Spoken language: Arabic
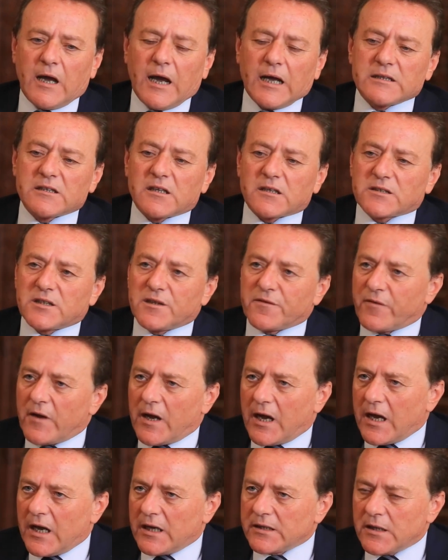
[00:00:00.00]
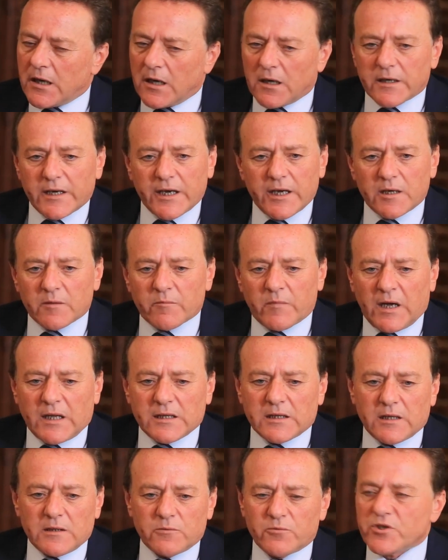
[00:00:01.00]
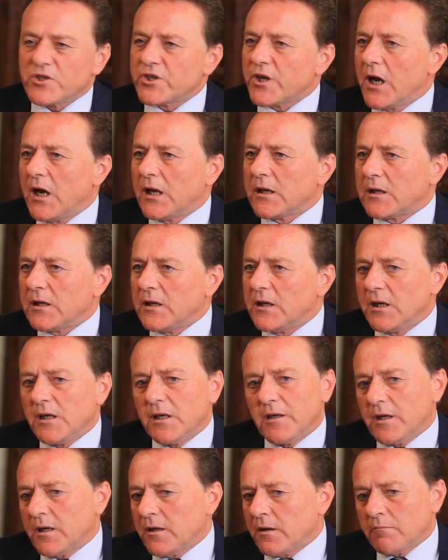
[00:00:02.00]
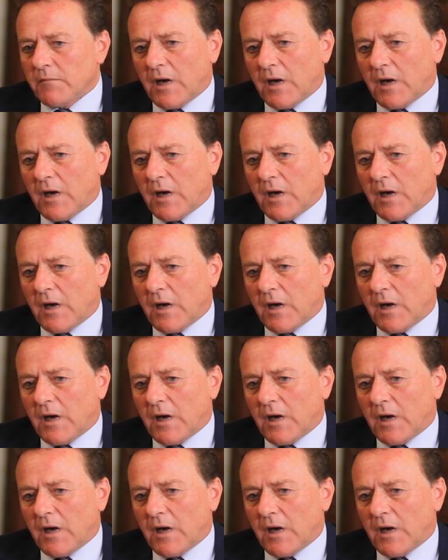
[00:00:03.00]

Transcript: هذا الارتفاع هذا كاين بعض الوجهات اللي